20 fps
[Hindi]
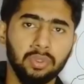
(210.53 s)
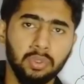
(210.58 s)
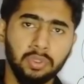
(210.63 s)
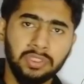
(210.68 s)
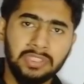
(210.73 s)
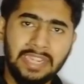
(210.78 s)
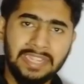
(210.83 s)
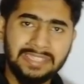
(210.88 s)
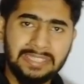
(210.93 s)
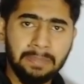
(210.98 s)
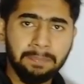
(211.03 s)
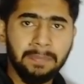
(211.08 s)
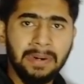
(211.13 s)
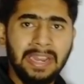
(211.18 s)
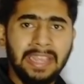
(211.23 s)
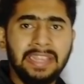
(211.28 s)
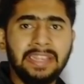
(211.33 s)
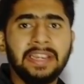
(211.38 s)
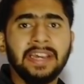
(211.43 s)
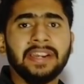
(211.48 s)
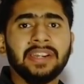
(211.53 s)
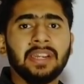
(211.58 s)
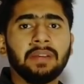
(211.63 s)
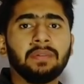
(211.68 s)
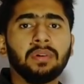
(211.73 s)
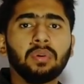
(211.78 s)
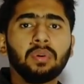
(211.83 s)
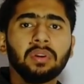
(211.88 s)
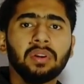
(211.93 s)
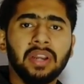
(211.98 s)
तो जैसे पढ़ाई कर रहे
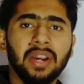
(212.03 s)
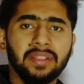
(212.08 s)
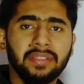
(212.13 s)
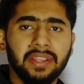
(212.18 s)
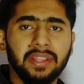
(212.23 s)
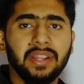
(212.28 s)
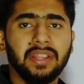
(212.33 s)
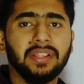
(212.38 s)
हैं बिल्कुल करते